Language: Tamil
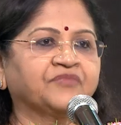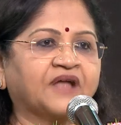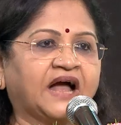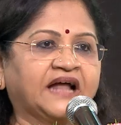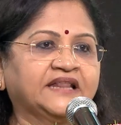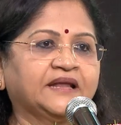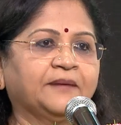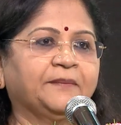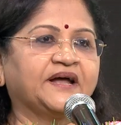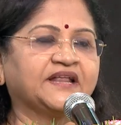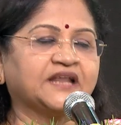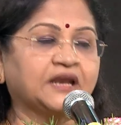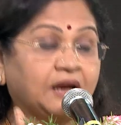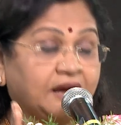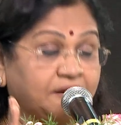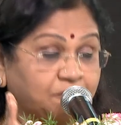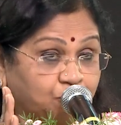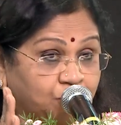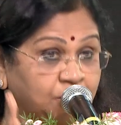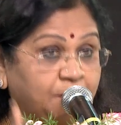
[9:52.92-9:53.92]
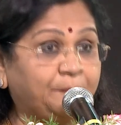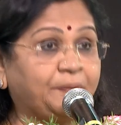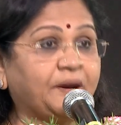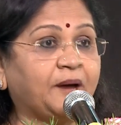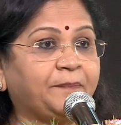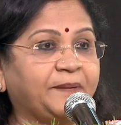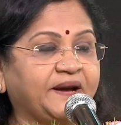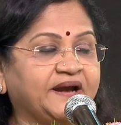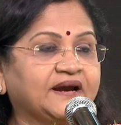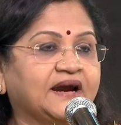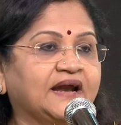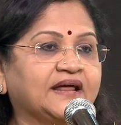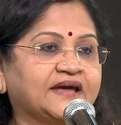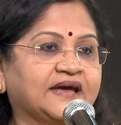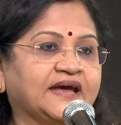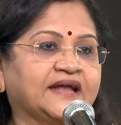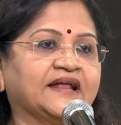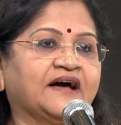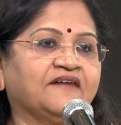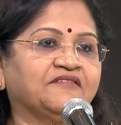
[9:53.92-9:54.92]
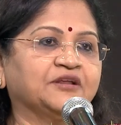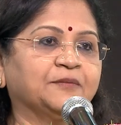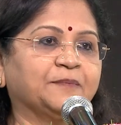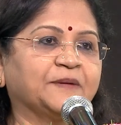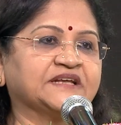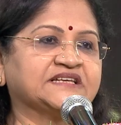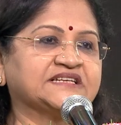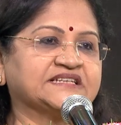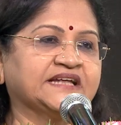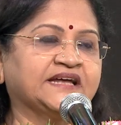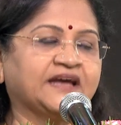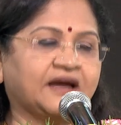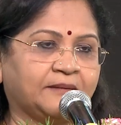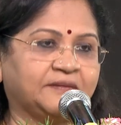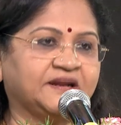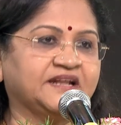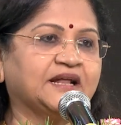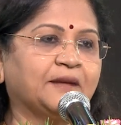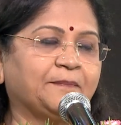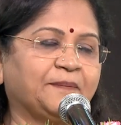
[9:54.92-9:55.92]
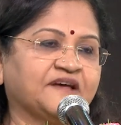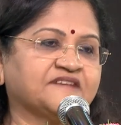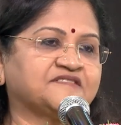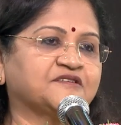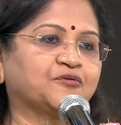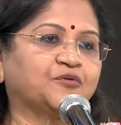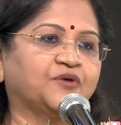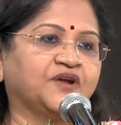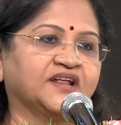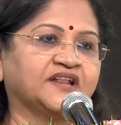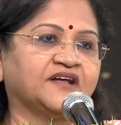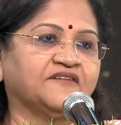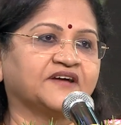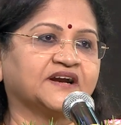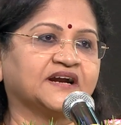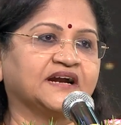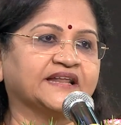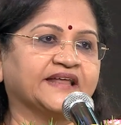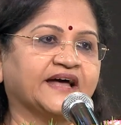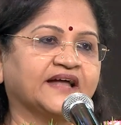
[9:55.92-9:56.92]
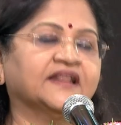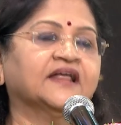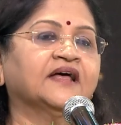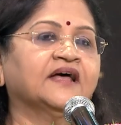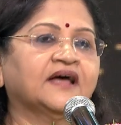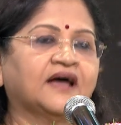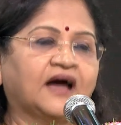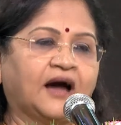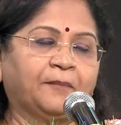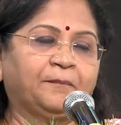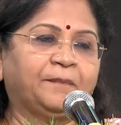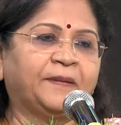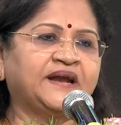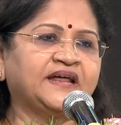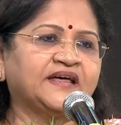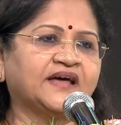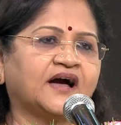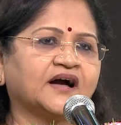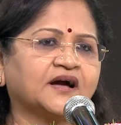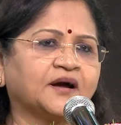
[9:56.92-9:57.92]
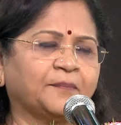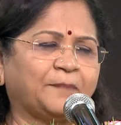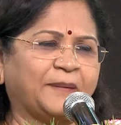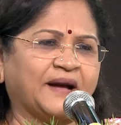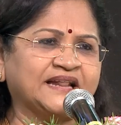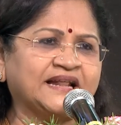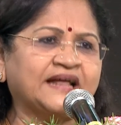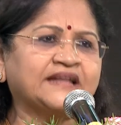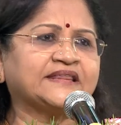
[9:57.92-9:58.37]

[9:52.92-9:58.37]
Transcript: அந்த மாதிரி குறிப்பாக பெண்களுக்கு ஏதாவது பிரச்சனை அப்படின்னா பேசக்கூடியதவர்கள் தான் அப்படியாக பல